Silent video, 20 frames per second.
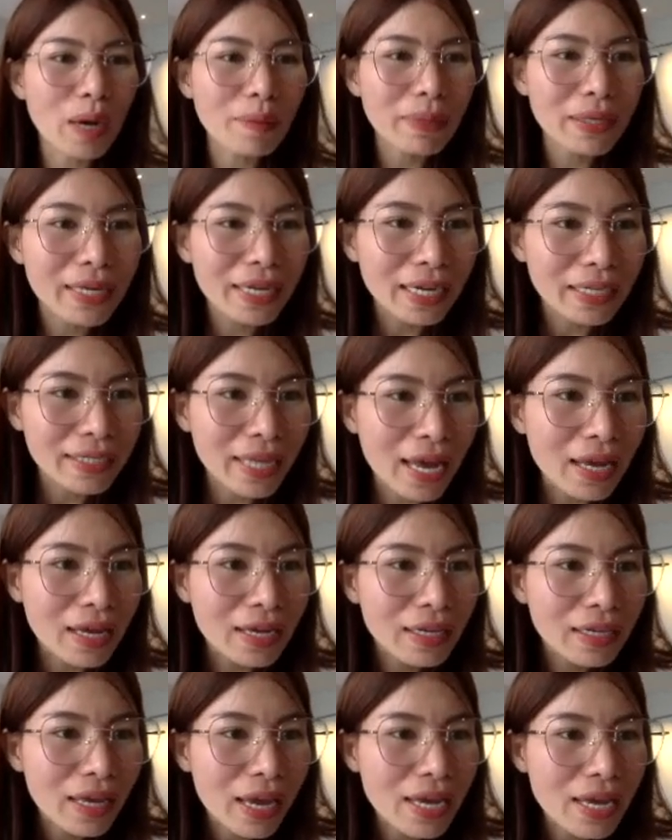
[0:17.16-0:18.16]
ờ, đây này cả nhà,
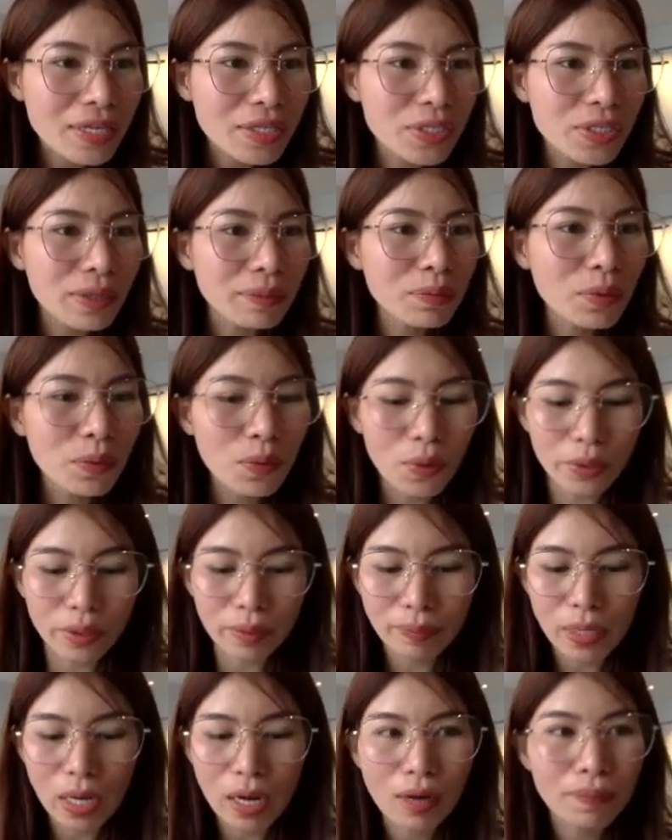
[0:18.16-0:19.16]

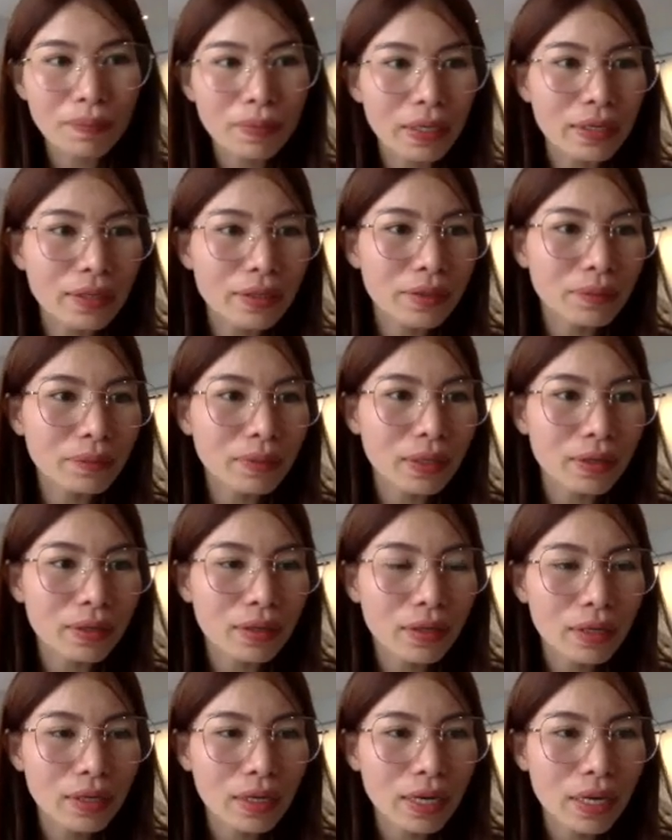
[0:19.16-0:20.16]
ads.google.com. Chúng ta
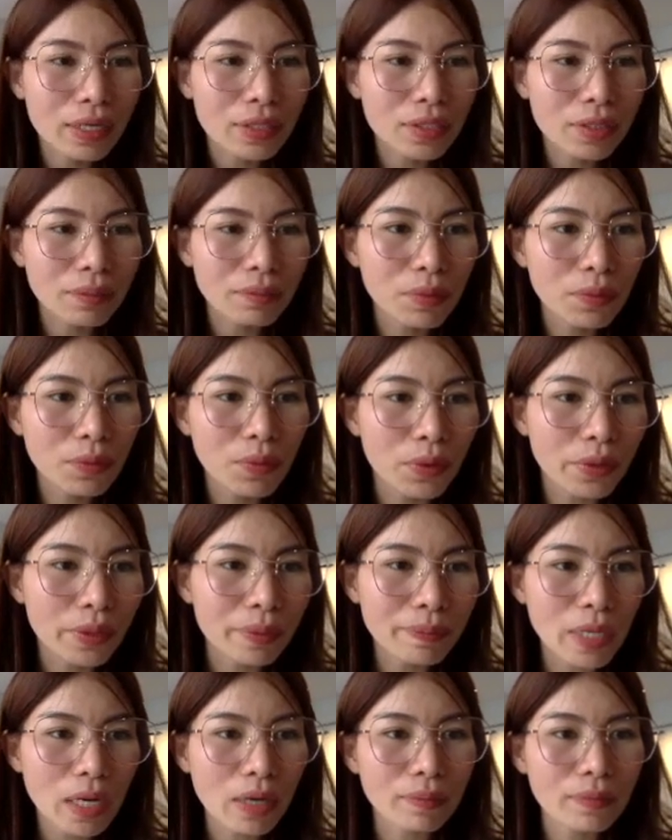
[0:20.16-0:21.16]

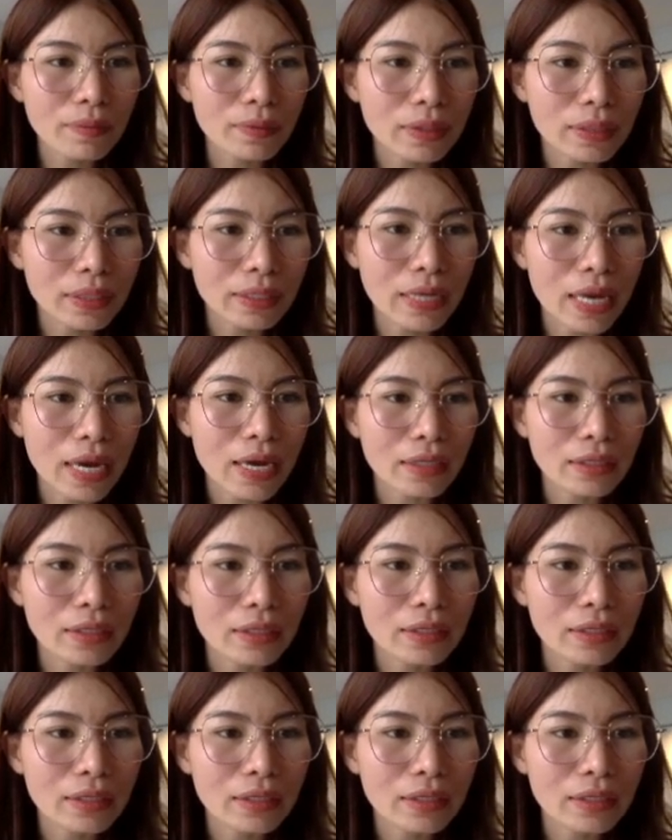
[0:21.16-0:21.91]
ads.google.com. Đây.